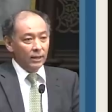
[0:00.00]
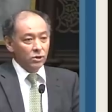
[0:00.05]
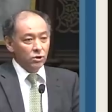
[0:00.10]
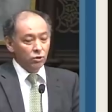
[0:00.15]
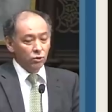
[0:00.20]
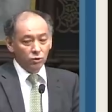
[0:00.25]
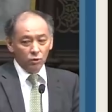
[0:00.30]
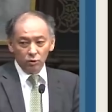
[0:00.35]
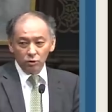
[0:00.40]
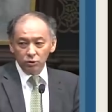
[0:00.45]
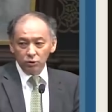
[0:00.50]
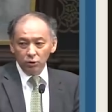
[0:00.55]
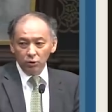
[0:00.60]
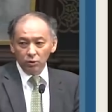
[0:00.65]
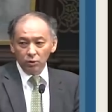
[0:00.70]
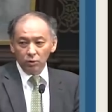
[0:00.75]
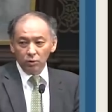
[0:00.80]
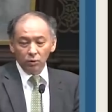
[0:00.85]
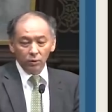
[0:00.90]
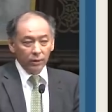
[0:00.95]
あ習俗と
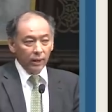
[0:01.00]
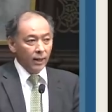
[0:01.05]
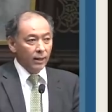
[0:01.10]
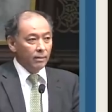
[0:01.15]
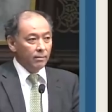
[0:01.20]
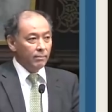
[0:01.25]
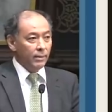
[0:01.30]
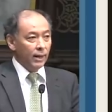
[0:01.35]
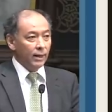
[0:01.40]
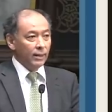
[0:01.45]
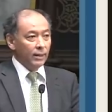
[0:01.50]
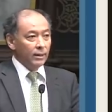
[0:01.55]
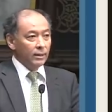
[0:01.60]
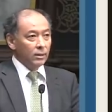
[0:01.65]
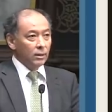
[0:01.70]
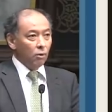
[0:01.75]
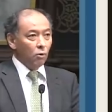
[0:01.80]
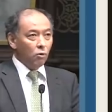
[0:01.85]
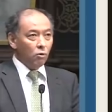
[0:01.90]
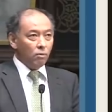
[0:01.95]
いうところで、
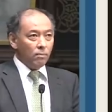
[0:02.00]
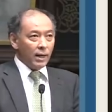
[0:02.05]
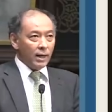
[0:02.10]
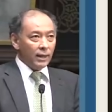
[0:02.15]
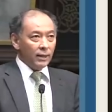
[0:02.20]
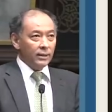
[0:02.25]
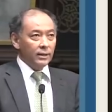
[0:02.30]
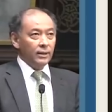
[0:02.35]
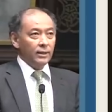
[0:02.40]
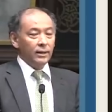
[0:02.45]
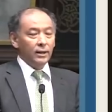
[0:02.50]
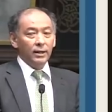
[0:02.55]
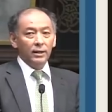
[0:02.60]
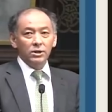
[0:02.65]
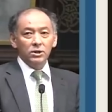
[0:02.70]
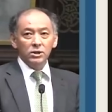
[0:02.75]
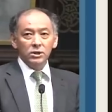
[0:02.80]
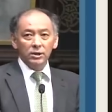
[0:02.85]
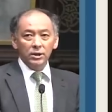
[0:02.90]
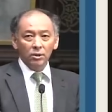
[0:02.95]
まあ、大まかに一
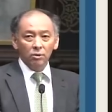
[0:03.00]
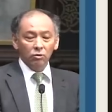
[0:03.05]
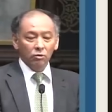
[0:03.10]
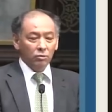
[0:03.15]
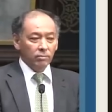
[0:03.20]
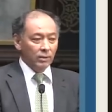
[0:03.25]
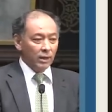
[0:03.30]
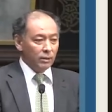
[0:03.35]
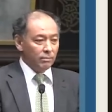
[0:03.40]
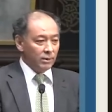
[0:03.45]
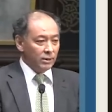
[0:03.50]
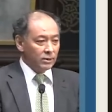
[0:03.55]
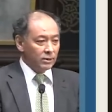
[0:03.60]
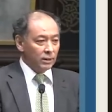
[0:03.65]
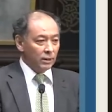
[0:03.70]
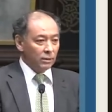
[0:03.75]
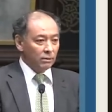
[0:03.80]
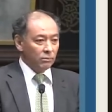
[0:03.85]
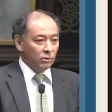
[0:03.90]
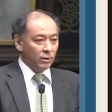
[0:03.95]
致しているところもありま
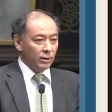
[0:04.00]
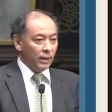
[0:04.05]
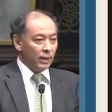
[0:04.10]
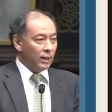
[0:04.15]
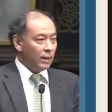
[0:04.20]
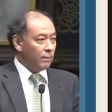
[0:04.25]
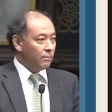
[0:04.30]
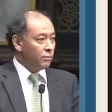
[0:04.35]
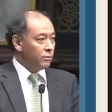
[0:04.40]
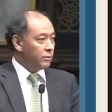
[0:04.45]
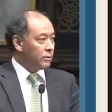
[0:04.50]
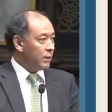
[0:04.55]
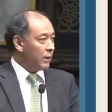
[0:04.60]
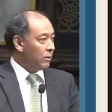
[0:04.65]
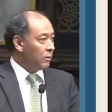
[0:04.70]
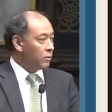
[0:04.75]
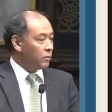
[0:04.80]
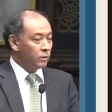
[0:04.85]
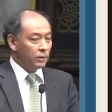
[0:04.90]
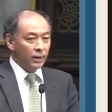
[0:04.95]
すけれどもやはり文
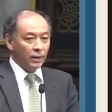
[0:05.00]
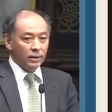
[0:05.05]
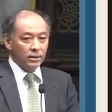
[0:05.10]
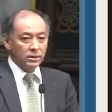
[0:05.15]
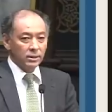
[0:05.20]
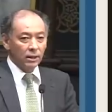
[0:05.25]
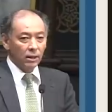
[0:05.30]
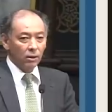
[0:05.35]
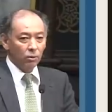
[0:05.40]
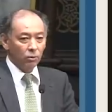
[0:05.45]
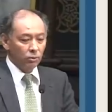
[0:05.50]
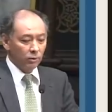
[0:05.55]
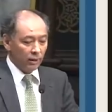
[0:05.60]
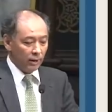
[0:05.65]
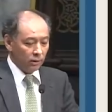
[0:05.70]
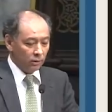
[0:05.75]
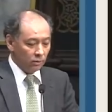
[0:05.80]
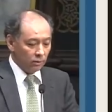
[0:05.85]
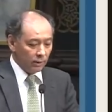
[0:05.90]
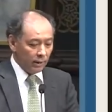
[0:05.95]
化ごとで違うこと
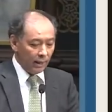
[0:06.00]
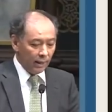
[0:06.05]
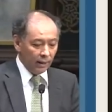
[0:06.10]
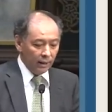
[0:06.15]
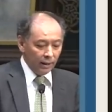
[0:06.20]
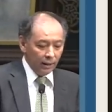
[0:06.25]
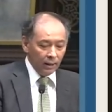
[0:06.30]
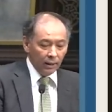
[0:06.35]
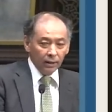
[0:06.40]
があるので